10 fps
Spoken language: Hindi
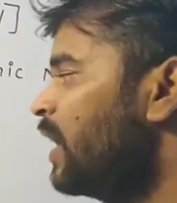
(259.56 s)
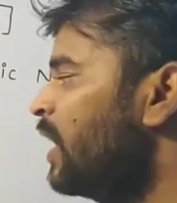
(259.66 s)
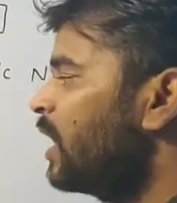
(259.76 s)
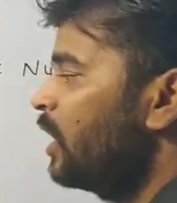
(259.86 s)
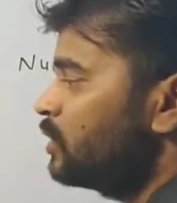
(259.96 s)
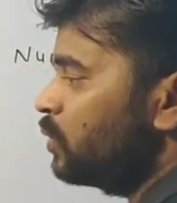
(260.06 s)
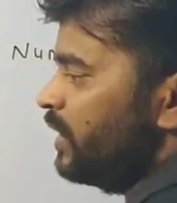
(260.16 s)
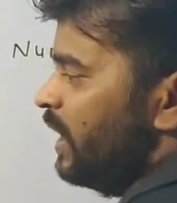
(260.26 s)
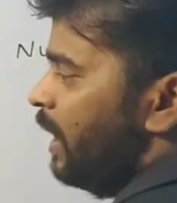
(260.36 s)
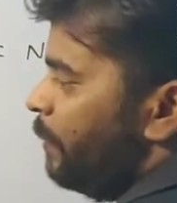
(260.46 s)
है ना तो
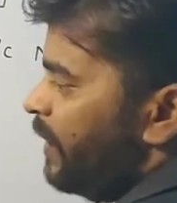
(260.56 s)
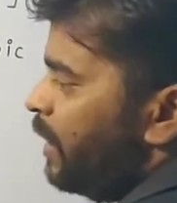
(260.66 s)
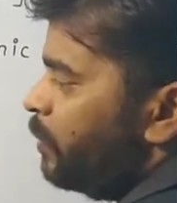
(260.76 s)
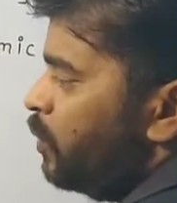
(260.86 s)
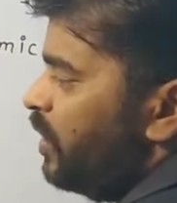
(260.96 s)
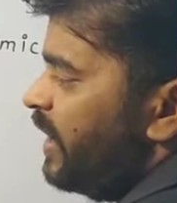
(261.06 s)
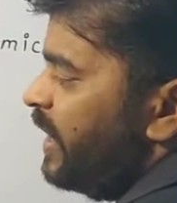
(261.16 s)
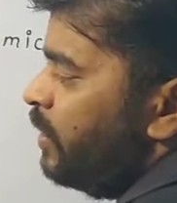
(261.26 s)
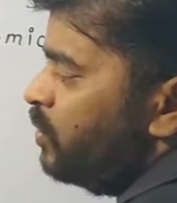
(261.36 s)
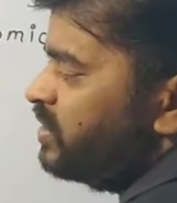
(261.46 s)
यहाँ पर आपको
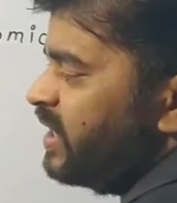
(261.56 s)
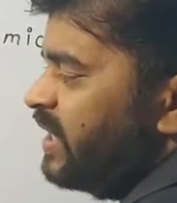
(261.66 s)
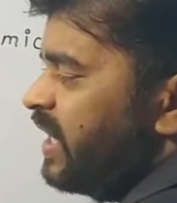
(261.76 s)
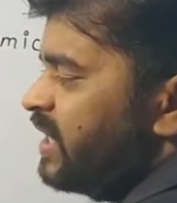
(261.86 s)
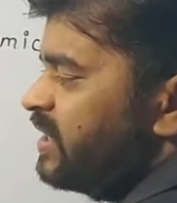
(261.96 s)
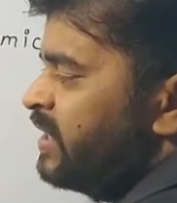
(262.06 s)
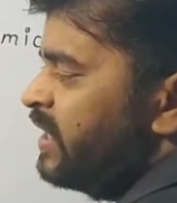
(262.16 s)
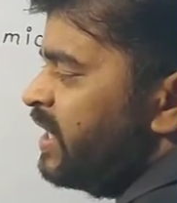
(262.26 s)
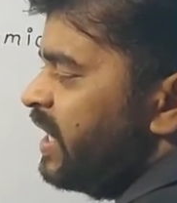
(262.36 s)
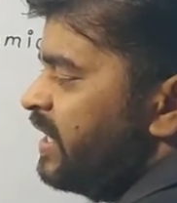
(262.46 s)
लेगेंडो की संख्या कितनी
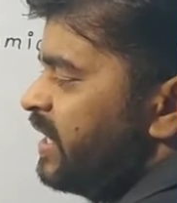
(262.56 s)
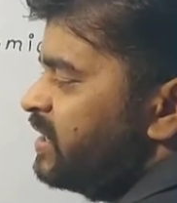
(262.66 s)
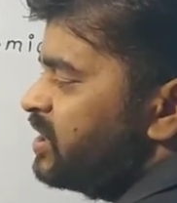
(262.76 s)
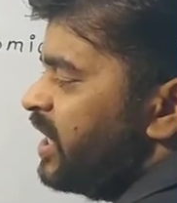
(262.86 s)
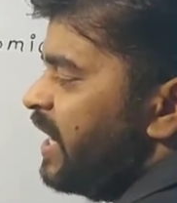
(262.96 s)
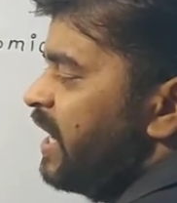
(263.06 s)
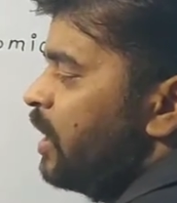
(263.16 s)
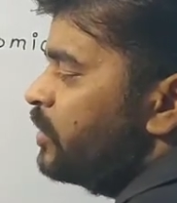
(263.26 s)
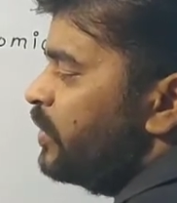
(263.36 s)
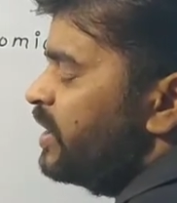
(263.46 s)
दिख रही है छह
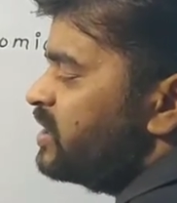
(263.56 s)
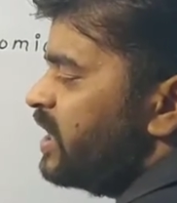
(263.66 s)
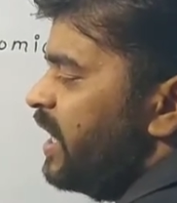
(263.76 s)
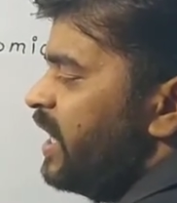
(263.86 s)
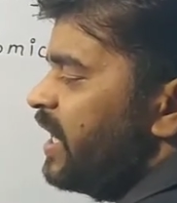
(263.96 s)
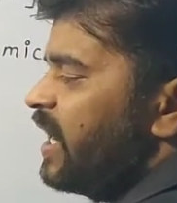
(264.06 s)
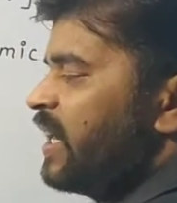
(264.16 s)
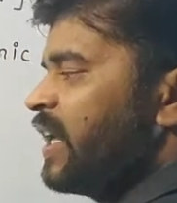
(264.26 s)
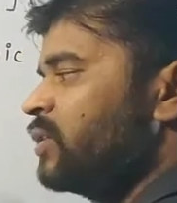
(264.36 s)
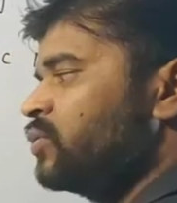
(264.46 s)
तो ये छह
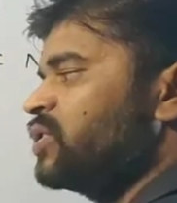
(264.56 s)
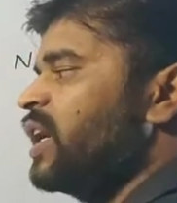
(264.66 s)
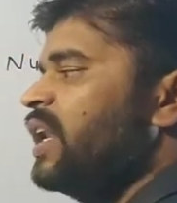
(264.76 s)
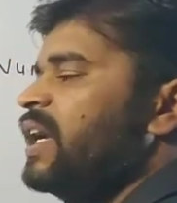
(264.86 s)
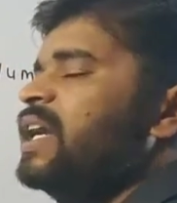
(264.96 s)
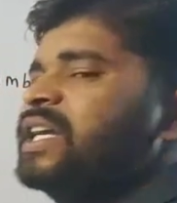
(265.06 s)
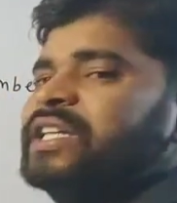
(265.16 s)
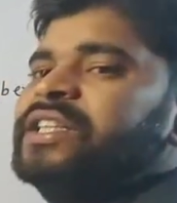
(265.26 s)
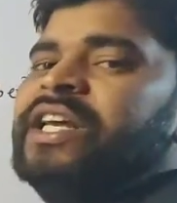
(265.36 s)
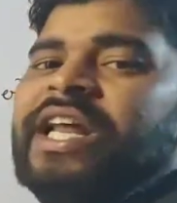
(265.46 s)
लेगेंड है तो छह लेगेंड
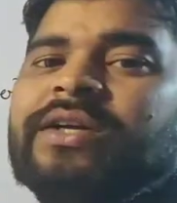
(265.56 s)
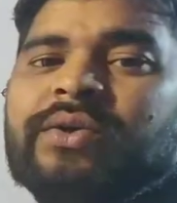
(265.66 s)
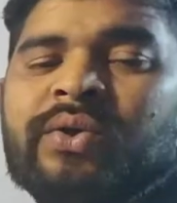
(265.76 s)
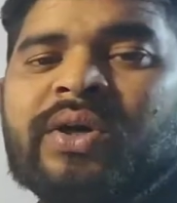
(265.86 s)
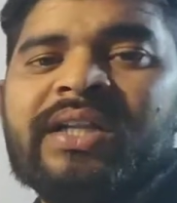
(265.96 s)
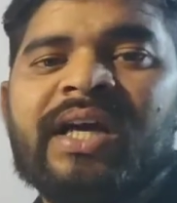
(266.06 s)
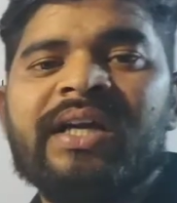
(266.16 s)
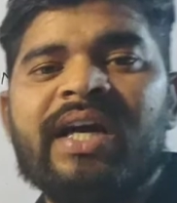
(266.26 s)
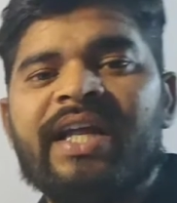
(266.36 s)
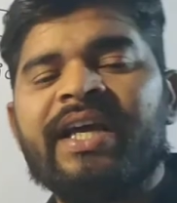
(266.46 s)
कितने इलेक्ट्रॉनों का
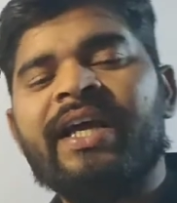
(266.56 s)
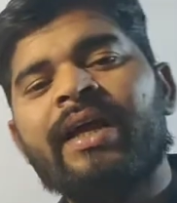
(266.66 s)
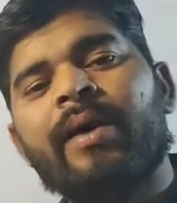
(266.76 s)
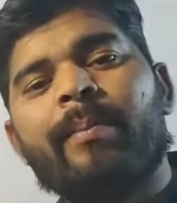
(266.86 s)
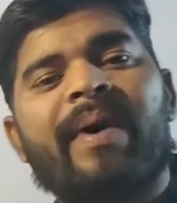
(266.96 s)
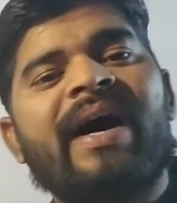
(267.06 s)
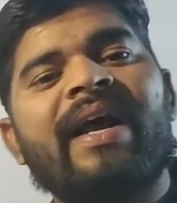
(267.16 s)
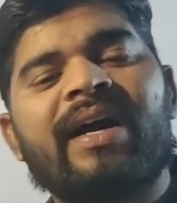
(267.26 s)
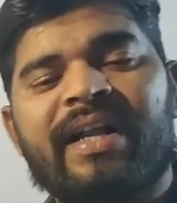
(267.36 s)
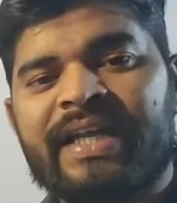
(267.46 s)
दान करेंगे
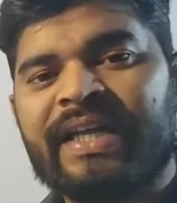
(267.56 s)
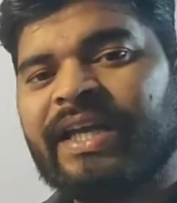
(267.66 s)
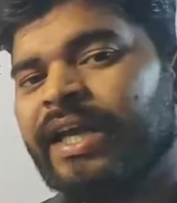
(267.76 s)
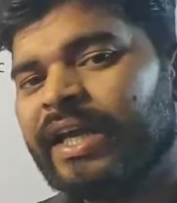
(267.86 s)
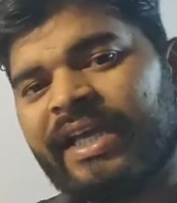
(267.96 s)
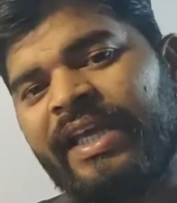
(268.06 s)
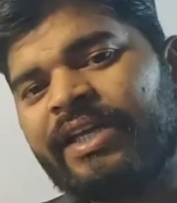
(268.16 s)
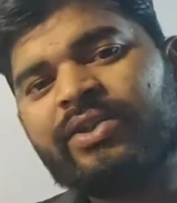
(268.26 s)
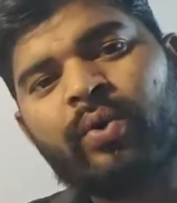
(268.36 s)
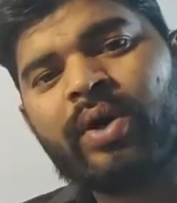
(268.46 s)
बारह करेंगे
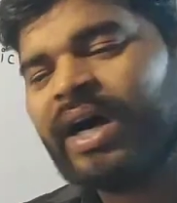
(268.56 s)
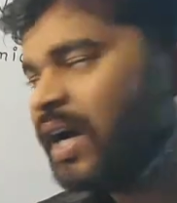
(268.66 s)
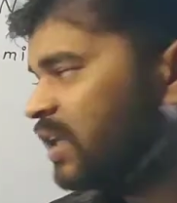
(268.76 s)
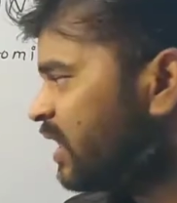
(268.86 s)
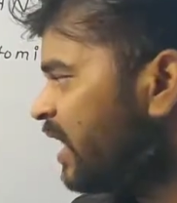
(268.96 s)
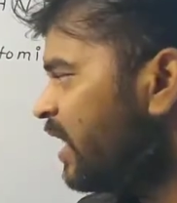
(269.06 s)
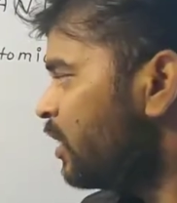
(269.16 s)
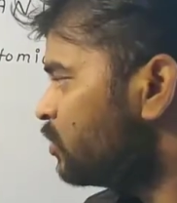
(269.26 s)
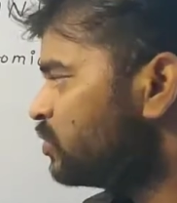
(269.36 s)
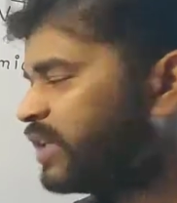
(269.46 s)
एक दो का करता है
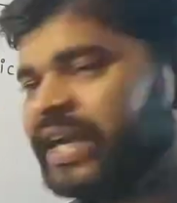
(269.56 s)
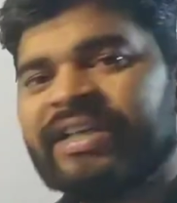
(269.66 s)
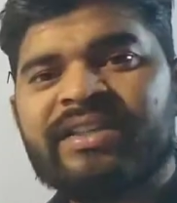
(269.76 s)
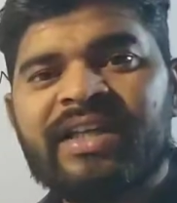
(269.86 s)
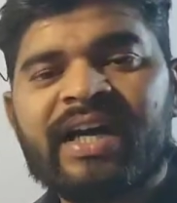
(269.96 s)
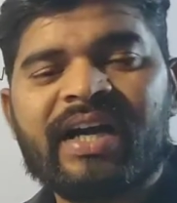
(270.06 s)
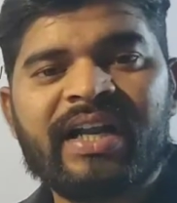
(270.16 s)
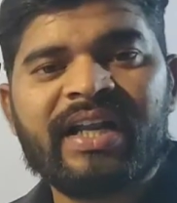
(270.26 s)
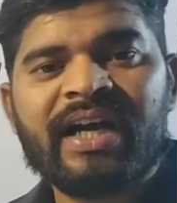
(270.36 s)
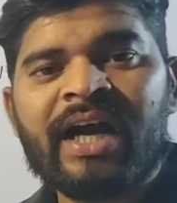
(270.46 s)
तो छह कितने का
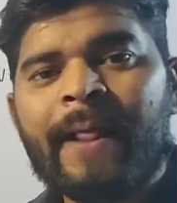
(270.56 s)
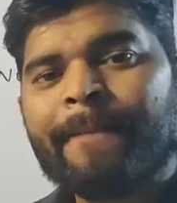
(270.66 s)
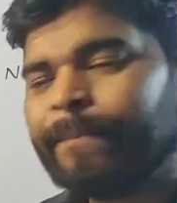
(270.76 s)
करेगा